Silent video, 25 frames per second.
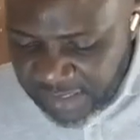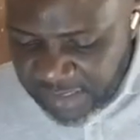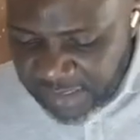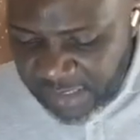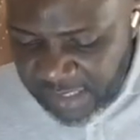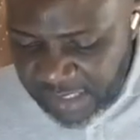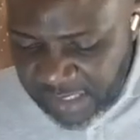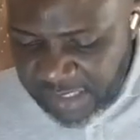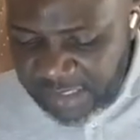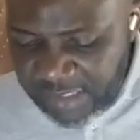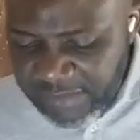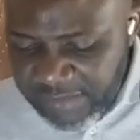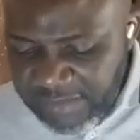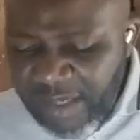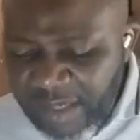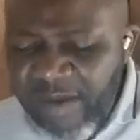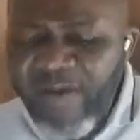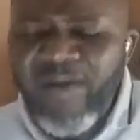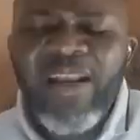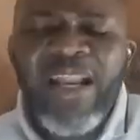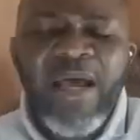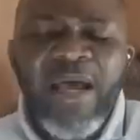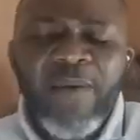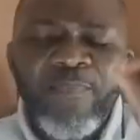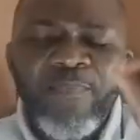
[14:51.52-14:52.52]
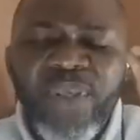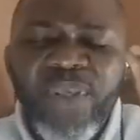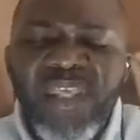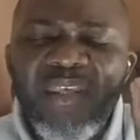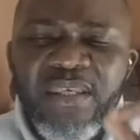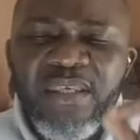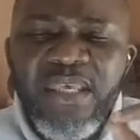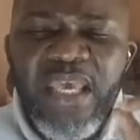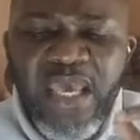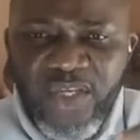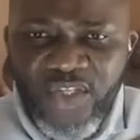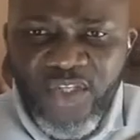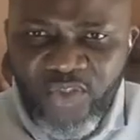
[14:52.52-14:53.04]
ah, dans la
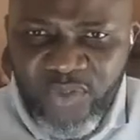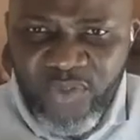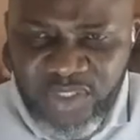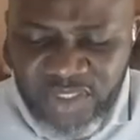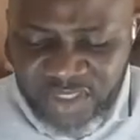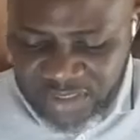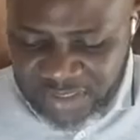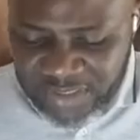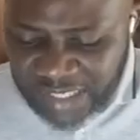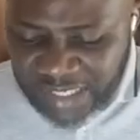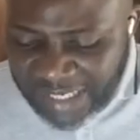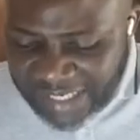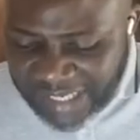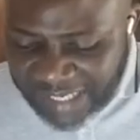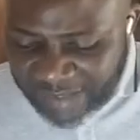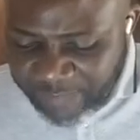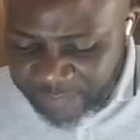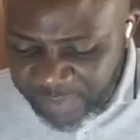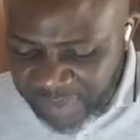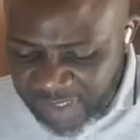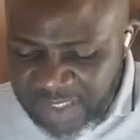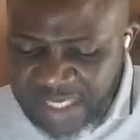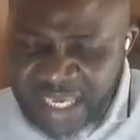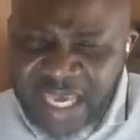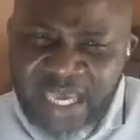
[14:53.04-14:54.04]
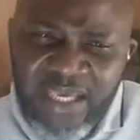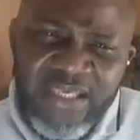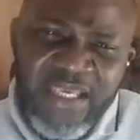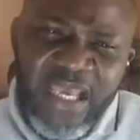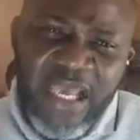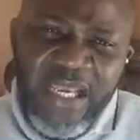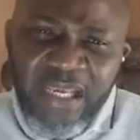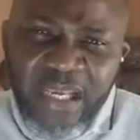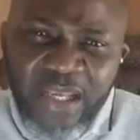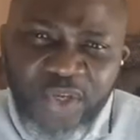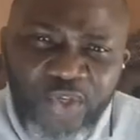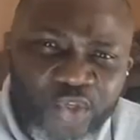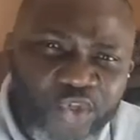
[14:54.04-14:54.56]
prière, je dis, dans la prière, il y
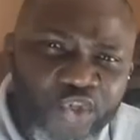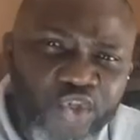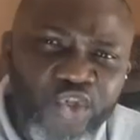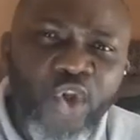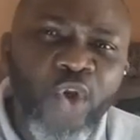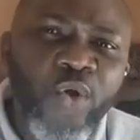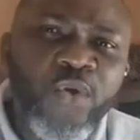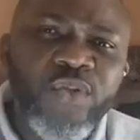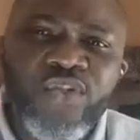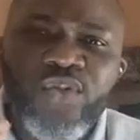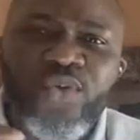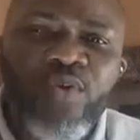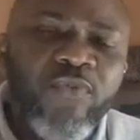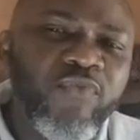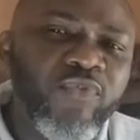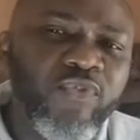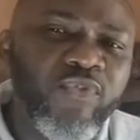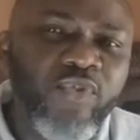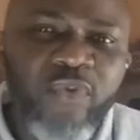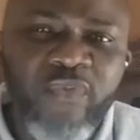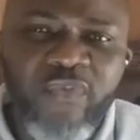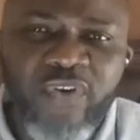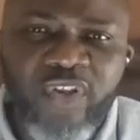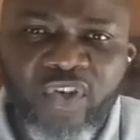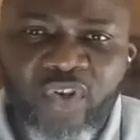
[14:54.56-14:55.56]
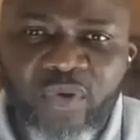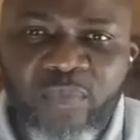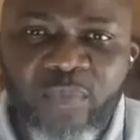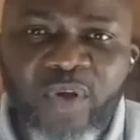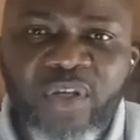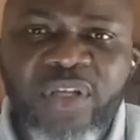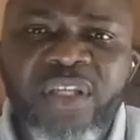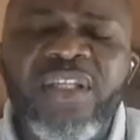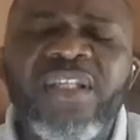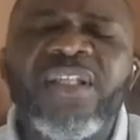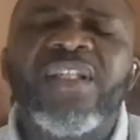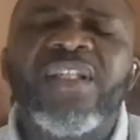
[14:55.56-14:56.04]
a des choses que vous devez demander.